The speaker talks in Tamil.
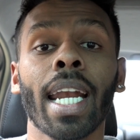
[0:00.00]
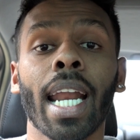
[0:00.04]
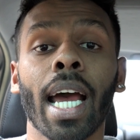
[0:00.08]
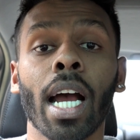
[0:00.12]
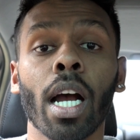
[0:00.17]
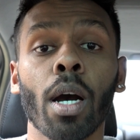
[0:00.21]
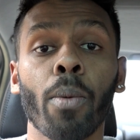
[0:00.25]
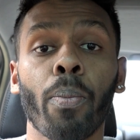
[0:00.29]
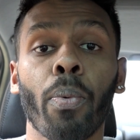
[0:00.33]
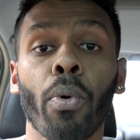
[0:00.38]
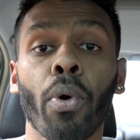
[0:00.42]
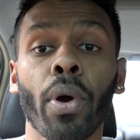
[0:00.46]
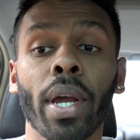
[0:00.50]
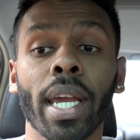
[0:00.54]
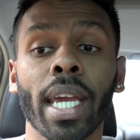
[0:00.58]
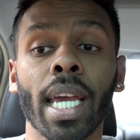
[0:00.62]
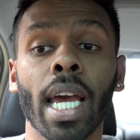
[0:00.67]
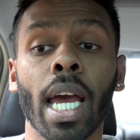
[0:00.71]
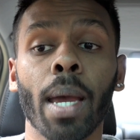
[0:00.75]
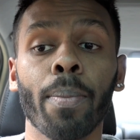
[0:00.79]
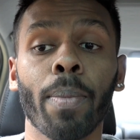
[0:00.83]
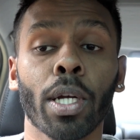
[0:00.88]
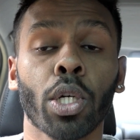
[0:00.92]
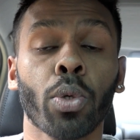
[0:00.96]
நாங்கள் போய்
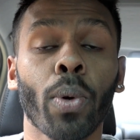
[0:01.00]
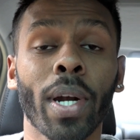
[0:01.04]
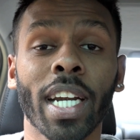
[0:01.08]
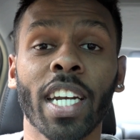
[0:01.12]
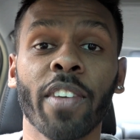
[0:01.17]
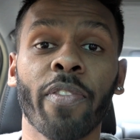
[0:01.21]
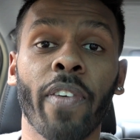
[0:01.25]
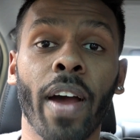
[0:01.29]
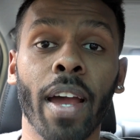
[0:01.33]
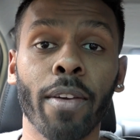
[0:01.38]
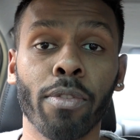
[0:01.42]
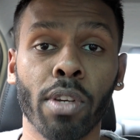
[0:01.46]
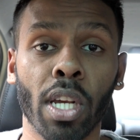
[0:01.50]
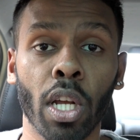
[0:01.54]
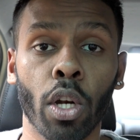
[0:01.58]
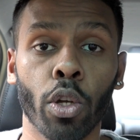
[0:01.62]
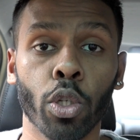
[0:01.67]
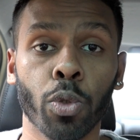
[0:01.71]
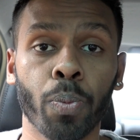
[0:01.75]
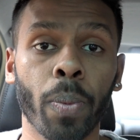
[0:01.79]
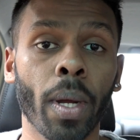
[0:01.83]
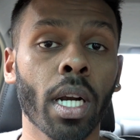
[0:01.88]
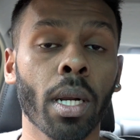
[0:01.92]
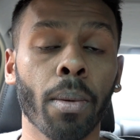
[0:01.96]
இப்போ டுவெண்ட்டி ஃபைவ்
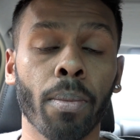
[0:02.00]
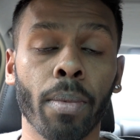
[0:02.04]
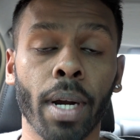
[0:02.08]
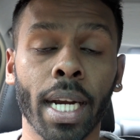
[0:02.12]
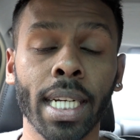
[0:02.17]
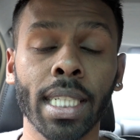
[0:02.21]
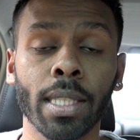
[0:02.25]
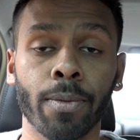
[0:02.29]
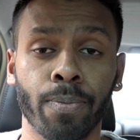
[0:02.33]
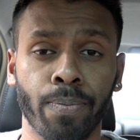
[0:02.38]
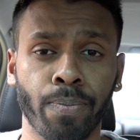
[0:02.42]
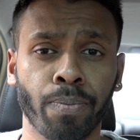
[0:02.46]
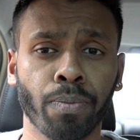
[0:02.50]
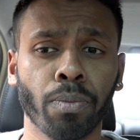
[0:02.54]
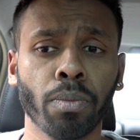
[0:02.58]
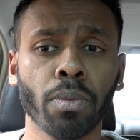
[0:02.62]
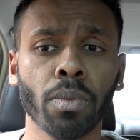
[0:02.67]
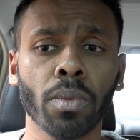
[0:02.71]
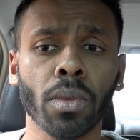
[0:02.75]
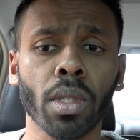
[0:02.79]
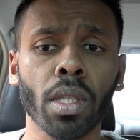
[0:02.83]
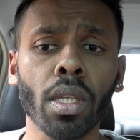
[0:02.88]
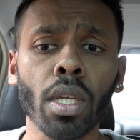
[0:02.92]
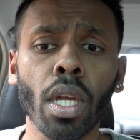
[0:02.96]
கிலோஸ் பண்ணுறோம் ரைட்
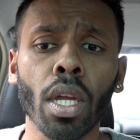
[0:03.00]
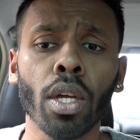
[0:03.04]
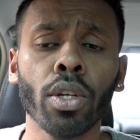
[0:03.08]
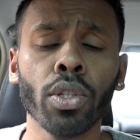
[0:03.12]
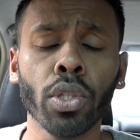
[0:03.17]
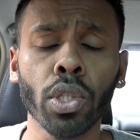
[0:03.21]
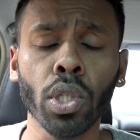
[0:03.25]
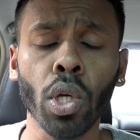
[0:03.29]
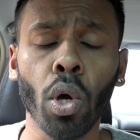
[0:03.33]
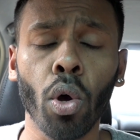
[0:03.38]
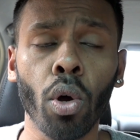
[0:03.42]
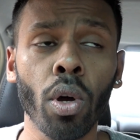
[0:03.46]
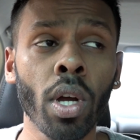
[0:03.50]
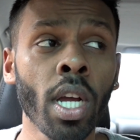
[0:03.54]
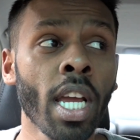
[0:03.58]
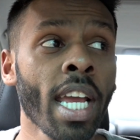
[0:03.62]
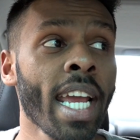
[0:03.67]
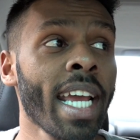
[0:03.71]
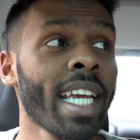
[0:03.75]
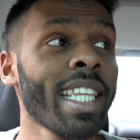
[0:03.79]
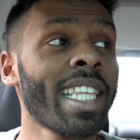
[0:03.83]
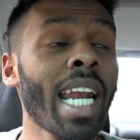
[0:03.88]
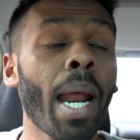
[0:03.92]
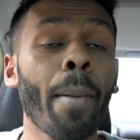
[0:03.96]
ஸோ
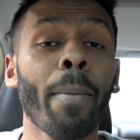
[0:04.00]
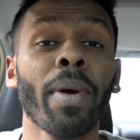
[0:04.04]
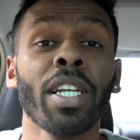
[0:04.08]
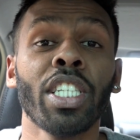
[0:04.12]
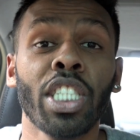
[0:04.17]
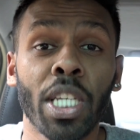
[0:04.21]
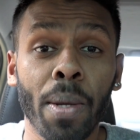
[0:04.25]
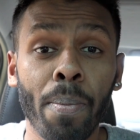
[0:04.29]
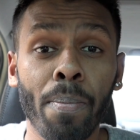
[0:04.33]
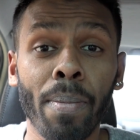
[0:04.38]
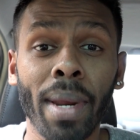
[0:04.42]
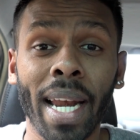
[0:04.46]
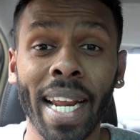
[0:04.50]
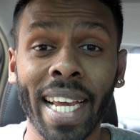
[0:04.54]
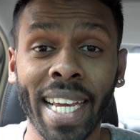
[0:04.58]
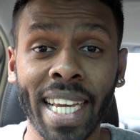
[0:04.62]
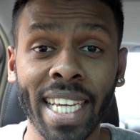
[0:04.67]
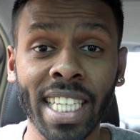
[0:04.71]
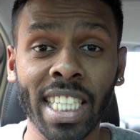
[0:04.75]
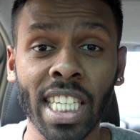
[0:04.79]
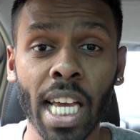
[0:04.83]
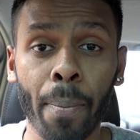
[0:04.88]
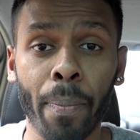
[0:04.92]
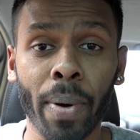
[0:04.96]
இதை நம்ம ஜிம்மில்
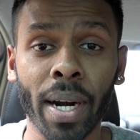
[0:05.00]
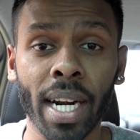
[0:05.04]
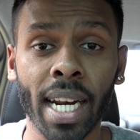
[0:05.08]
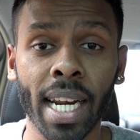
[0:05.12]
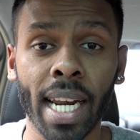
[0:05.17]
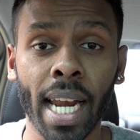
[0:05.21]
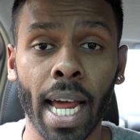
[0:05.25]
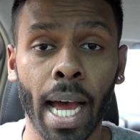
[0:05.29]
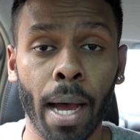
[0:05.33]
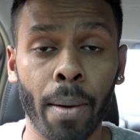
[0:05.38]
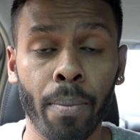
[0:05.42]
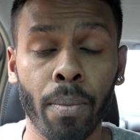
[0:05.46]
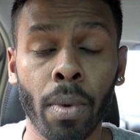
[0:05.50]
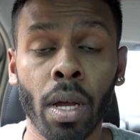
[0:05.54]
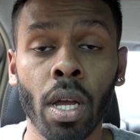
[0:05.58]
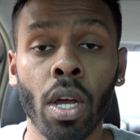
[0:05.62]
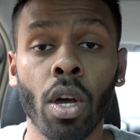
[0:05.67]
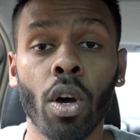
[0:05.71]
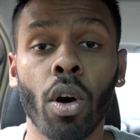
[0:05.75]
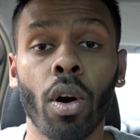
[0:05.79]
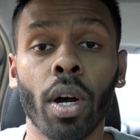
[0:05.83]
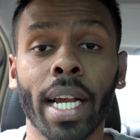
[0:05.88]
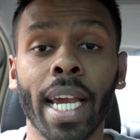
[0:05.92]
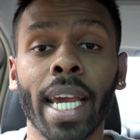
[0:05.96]
ஈஸியாக பண்ணலாம்
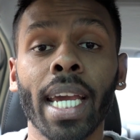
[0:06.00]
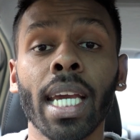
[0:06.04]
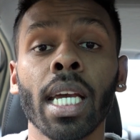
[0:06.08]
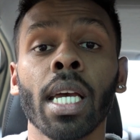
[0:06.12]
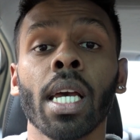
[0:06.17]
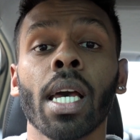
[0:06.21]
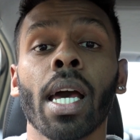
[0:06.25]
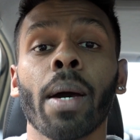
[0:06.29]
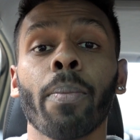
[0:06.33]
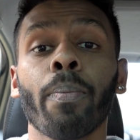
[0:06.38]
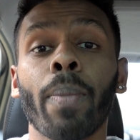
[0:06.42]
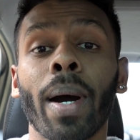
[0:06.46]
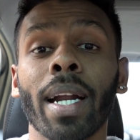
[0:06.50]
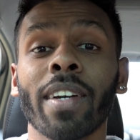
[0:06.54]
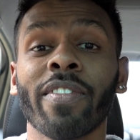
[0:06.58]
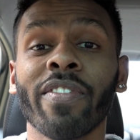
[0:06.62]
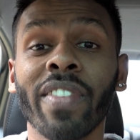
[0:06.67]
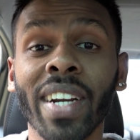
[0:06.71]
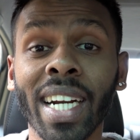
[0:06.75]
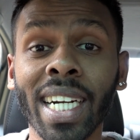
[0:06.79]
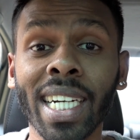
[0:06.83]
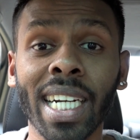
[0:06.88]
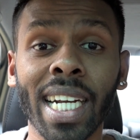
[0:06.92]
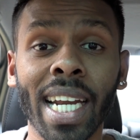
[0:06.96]
ஓகே பட்
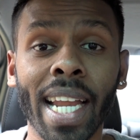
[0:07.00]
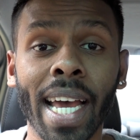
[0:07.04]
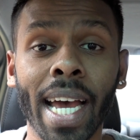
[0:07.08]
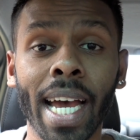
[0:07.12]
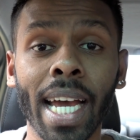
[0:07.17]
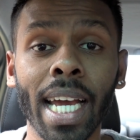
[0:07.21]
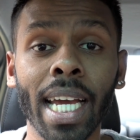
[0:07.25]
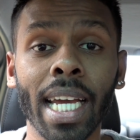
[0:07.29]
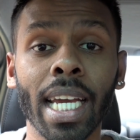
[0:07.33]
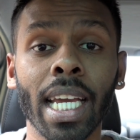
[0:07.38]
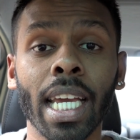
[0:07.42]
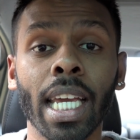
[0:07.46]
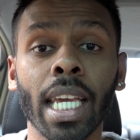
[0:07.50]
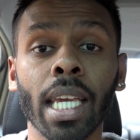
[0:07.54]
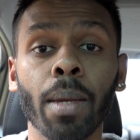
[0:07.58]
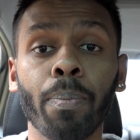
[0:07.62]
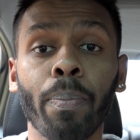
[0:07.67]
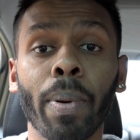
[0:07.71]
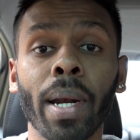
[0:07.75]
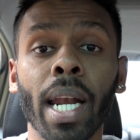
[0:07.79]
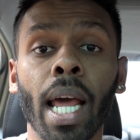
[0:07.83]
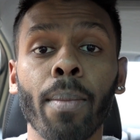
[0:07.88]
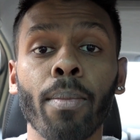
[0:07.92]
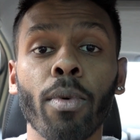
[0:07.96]
வீட்டில்
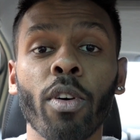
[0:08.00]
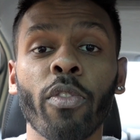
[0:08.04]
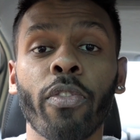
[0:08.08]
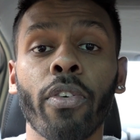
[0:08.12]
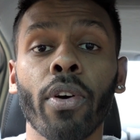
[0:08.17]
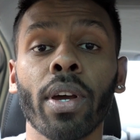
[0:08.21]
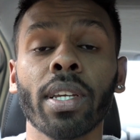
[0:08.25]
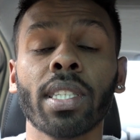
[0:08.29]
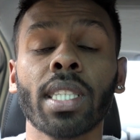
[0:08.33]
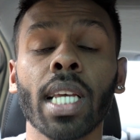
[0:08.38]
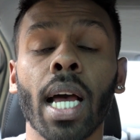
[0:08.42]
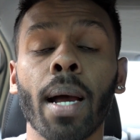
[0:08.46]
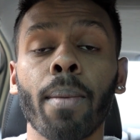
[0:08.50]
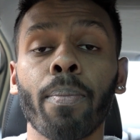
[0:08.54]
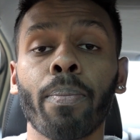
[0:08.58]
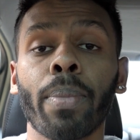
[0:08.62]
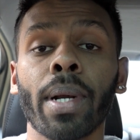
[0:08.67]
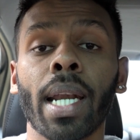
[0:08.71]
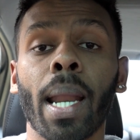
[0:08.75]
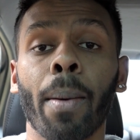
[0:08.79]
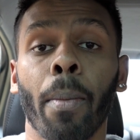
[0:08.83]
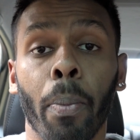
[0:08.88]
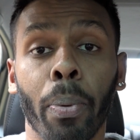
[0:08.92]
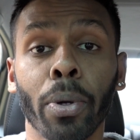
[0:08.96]
இப்போ நம்ம ஃபார்
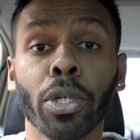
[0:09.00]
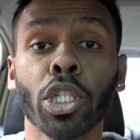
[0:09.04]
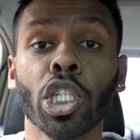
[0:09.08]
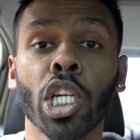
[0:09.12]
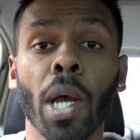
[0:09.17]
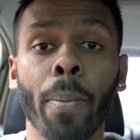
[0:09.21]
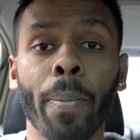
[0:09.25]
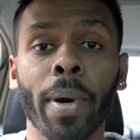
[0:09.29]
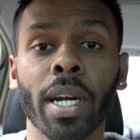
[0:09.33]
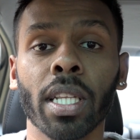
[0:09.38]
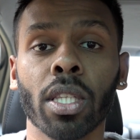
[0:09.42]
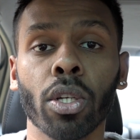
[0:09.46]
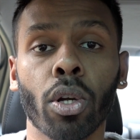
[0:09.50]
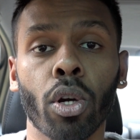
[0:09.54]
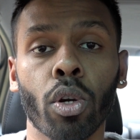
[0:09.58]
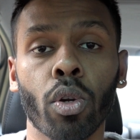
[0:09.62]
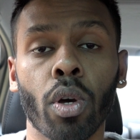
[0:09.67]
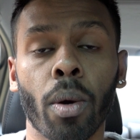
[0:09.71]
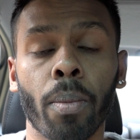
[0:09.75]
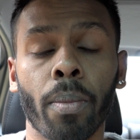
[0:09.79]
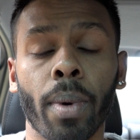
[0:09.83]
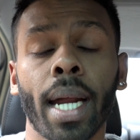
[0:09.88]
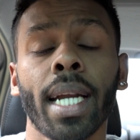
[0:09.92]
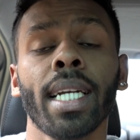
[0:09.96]
எக்ஸாம்பிள் நம்ம புஷ்அப்
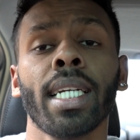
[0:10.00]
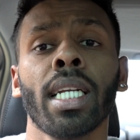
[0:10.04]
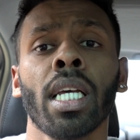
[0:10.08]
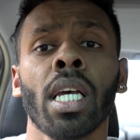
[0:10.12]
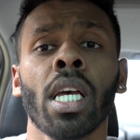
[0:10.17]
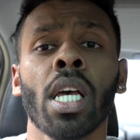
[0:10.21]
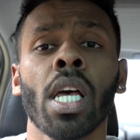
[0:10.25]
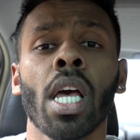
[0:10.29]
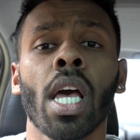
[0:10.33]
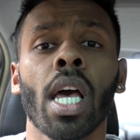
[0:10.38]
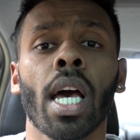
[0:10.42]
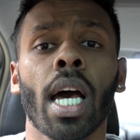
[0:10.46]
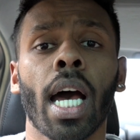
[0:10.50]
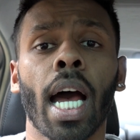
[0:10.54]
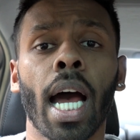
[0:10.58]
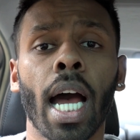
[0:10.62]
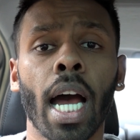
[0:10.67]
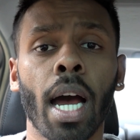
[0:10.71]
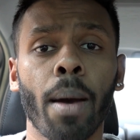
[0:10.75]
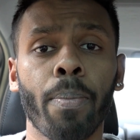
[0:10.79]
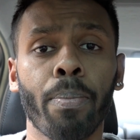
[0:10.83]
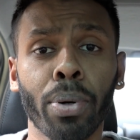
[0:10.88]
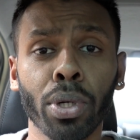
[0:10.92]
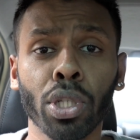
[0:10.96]
எடுத்துக்கொள்வோம் ரைட்
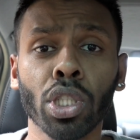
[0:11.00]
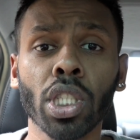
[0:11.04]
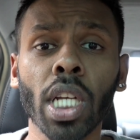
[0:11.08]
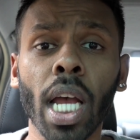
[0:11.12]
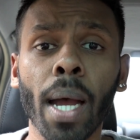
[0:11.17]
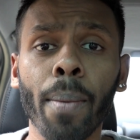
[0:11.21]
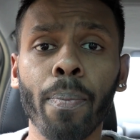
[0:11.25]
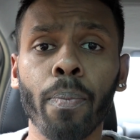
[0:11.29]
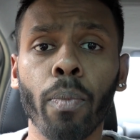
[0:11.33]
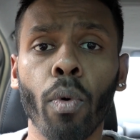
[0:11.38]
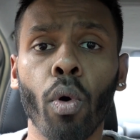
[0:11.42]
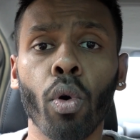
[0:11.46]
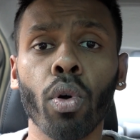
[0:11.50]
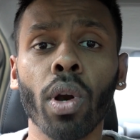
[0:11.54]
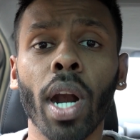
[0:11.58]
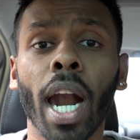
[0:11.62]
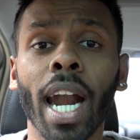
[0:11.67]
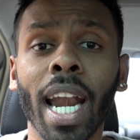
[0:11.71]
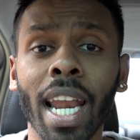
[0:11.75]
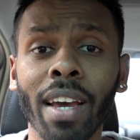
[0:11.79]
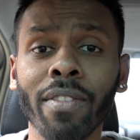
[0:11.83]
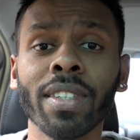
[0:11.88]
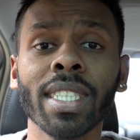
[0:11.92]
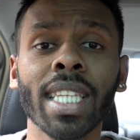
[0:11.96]
புஷ்அப் ஒரு
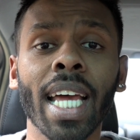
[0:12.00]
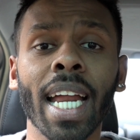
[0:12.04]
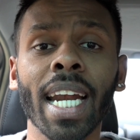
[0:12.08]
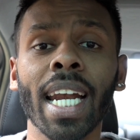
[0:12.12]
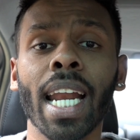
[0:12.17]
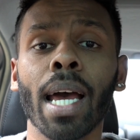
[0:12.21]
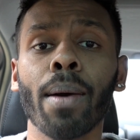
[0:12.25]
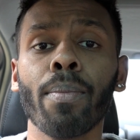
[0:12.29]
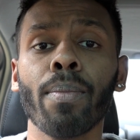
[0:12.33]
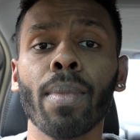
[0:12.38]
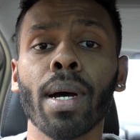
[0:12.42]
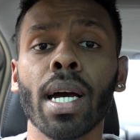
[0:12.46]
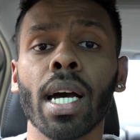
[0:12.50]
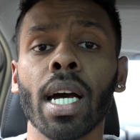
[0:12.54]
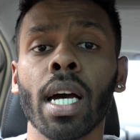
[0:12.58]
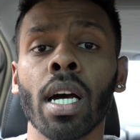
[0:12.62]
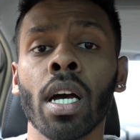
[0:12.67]
அளவு தான் நம்ம